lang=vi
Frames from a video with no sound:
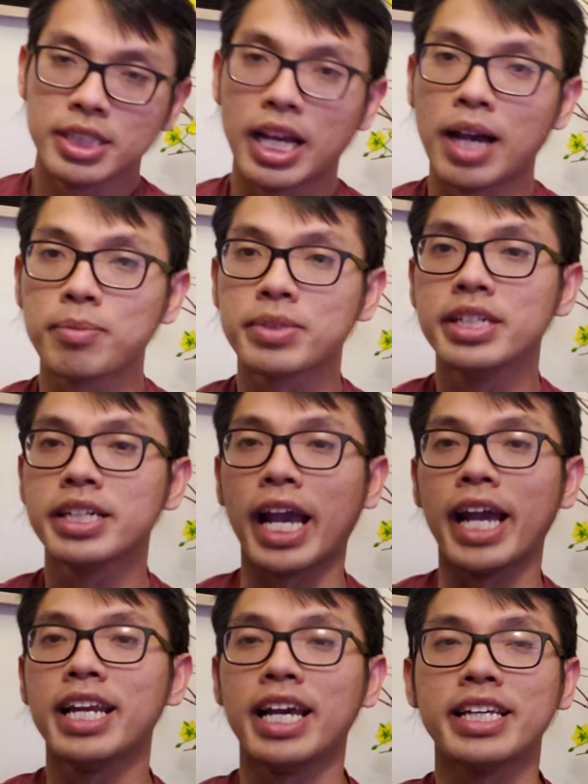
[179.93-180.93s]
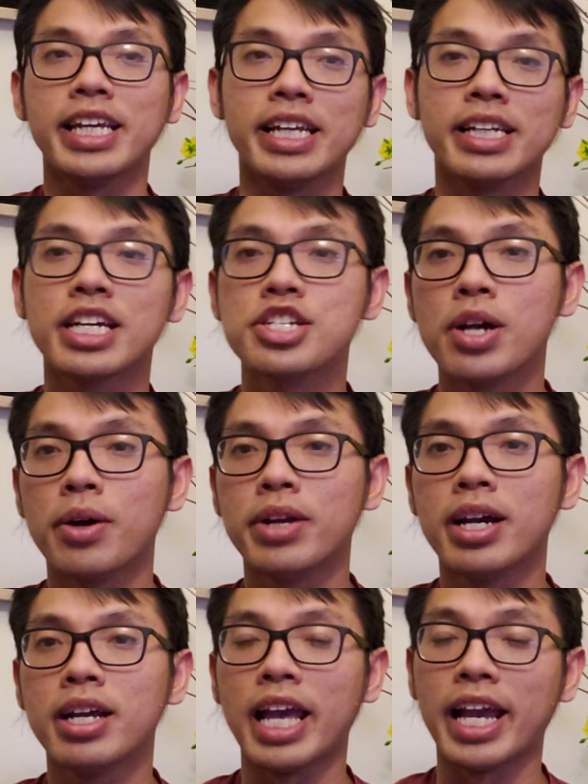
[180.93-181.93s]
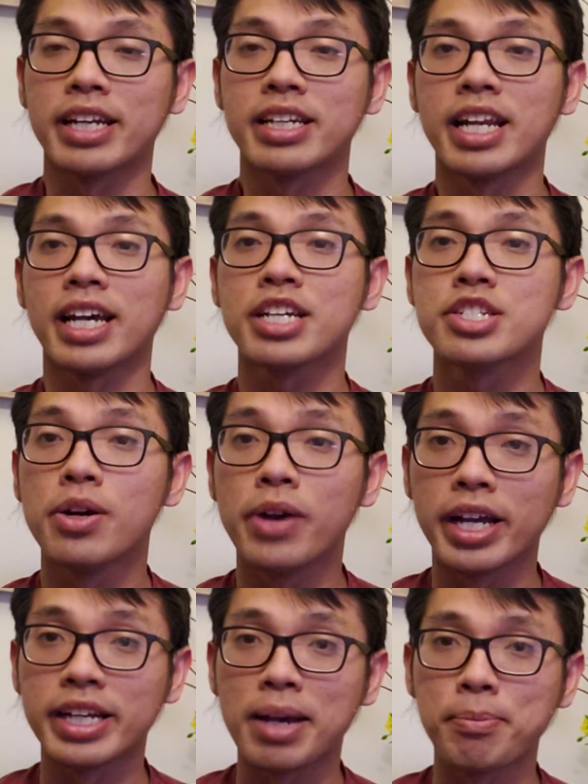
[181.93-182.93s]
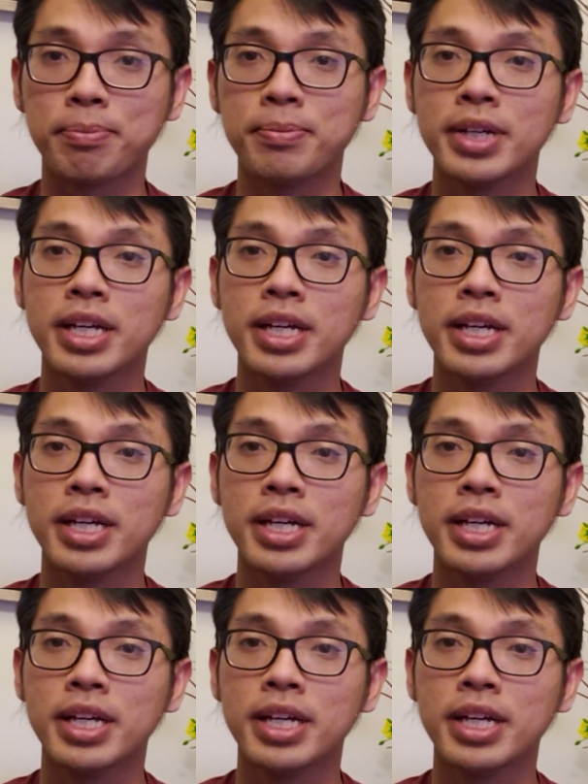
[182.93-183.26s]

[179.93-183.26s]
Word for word: Thấy không chưa kể là gì cái show đó hàng là cái show hàng năm